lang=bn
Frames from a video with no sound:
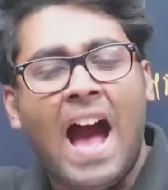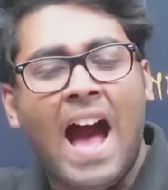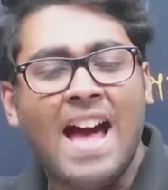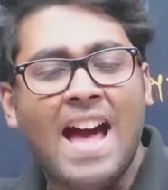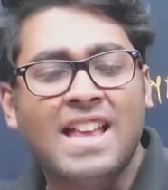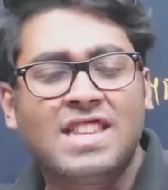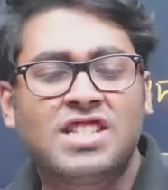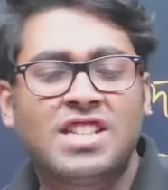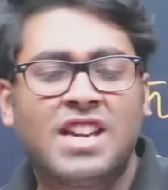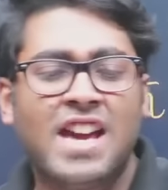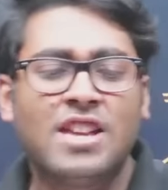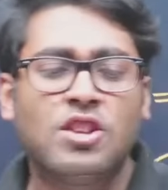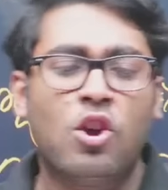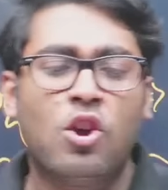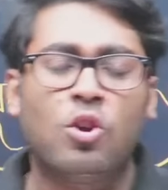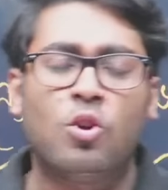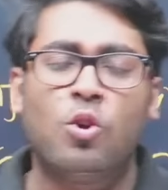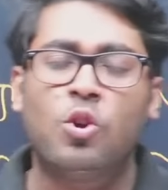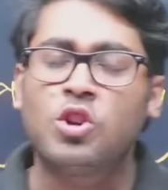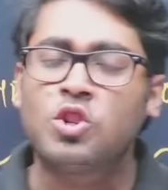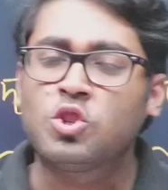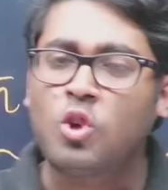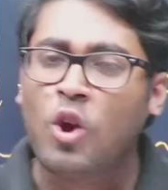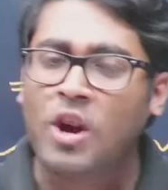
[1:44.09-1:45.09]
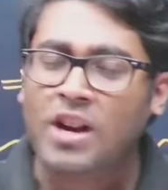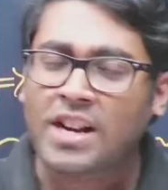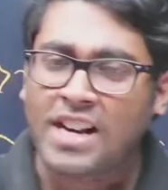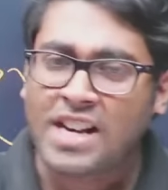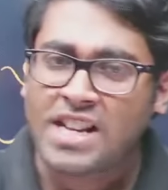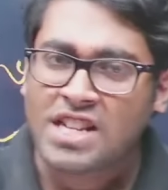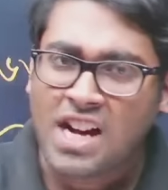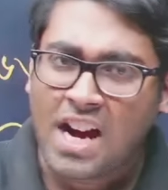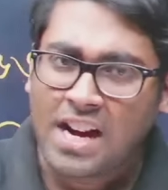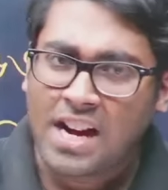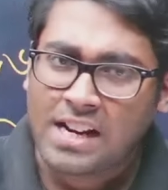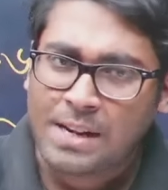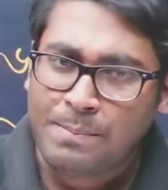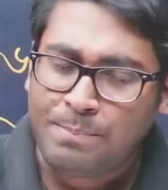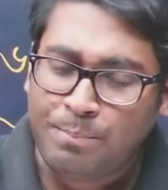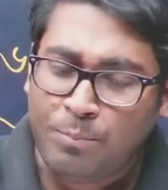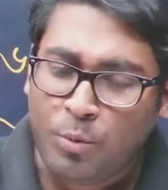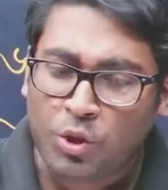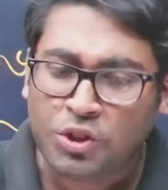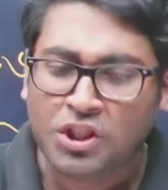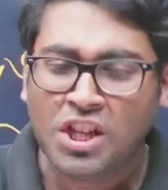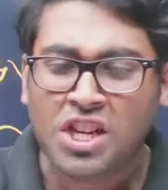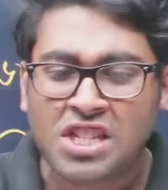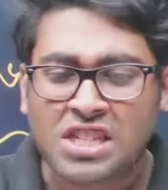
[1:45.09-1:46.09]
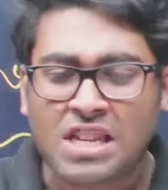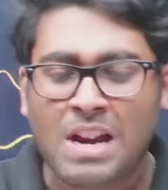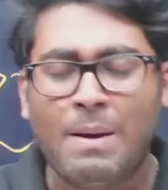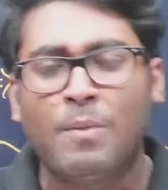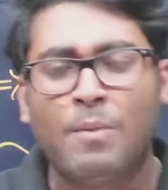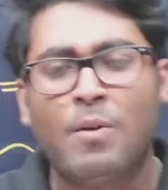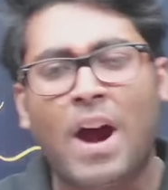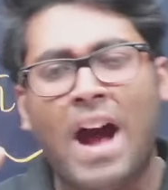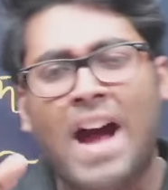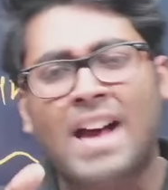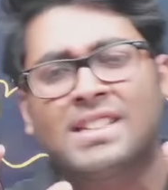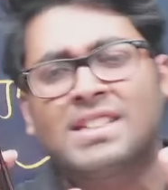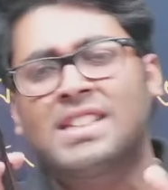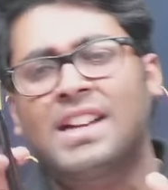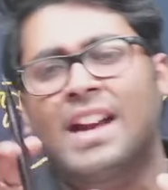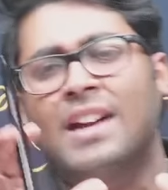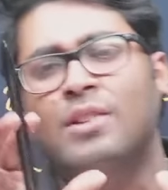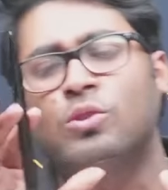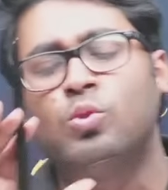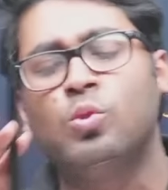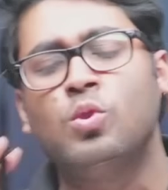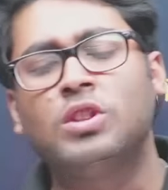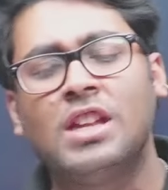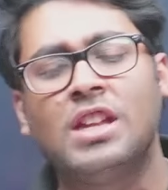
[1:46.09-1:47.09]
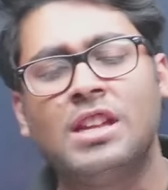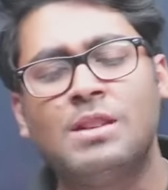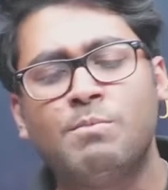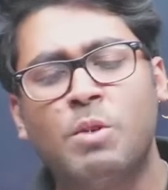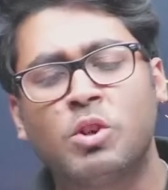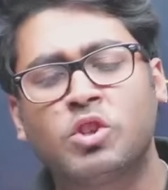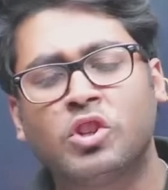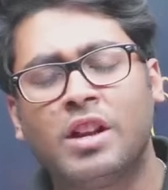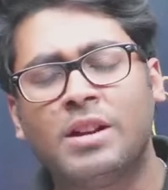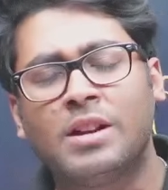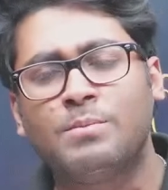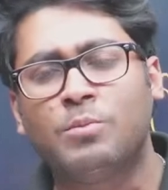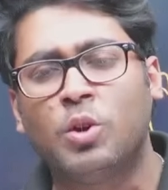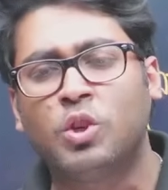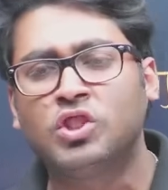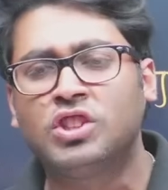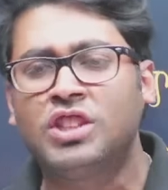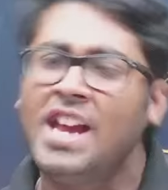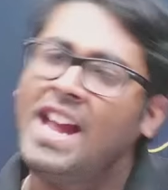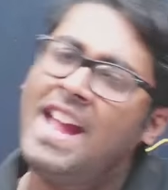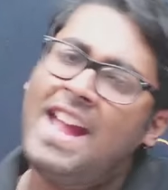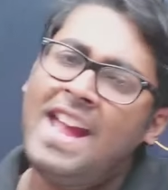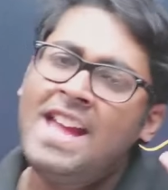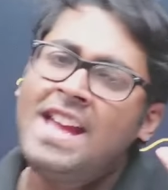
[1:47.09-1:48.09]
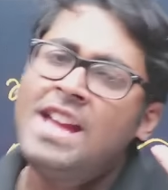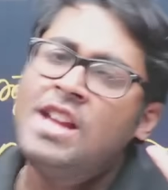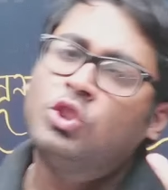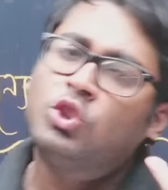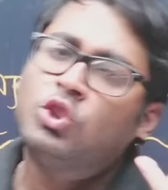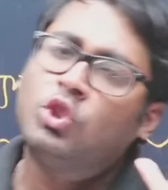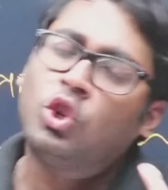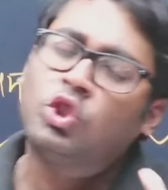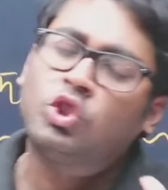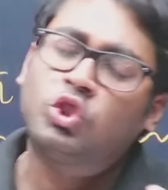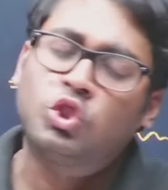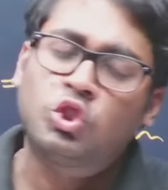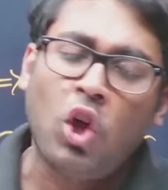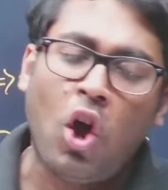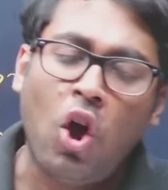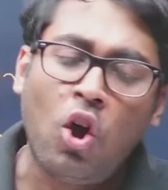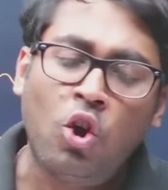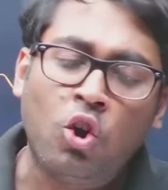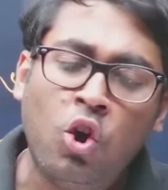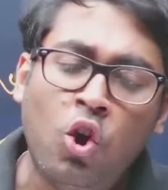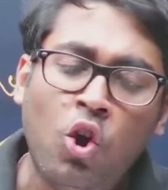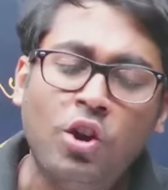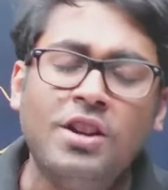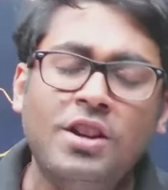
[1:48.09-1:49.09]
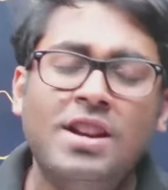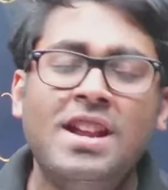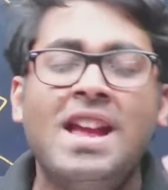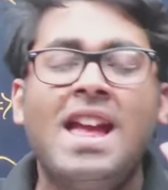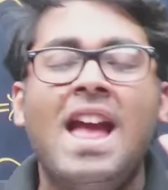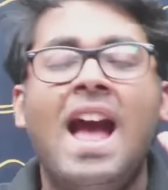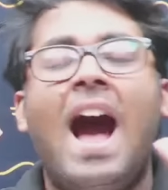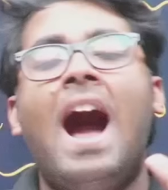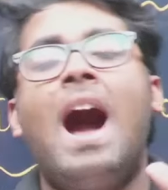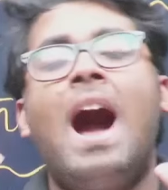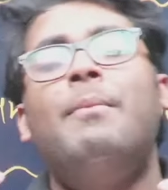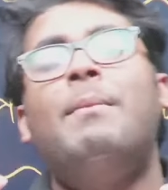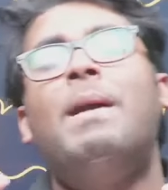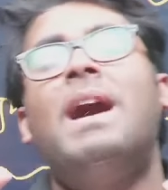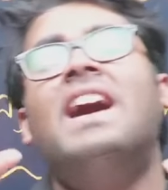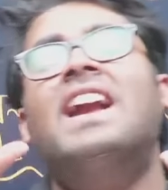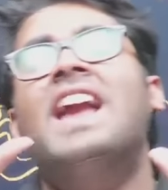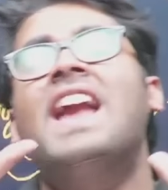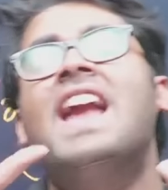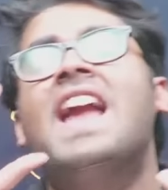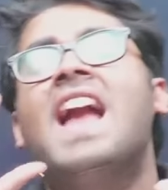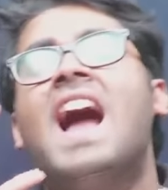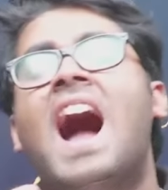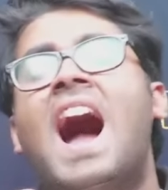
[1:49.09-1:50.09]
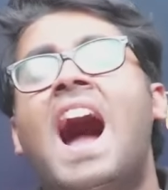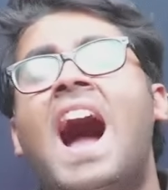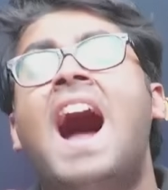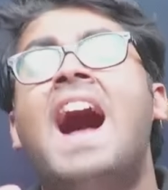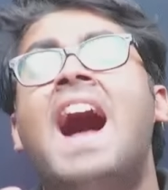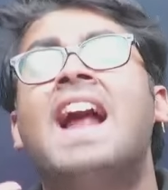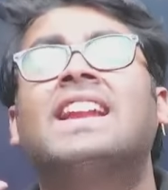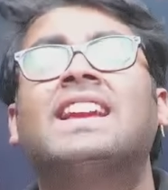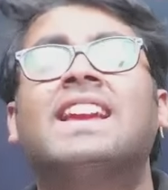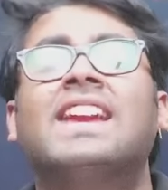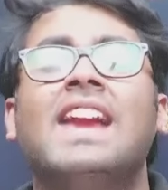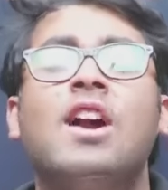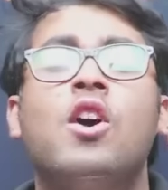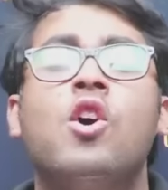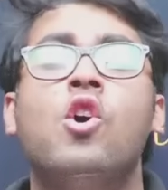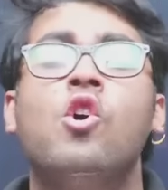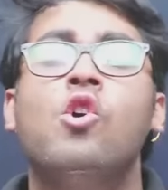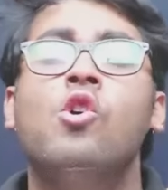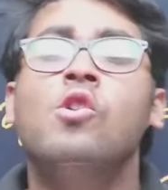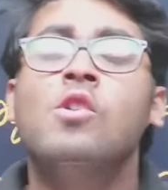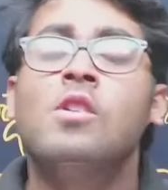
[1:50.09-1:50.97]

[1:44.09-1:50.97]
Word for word: আজকে যখন সরকারি চাকরি প্রতিষ্ঠা হবো আজ থেকে দু তিন বছরের মধ্যে তো তখন আমাকে আর কেউ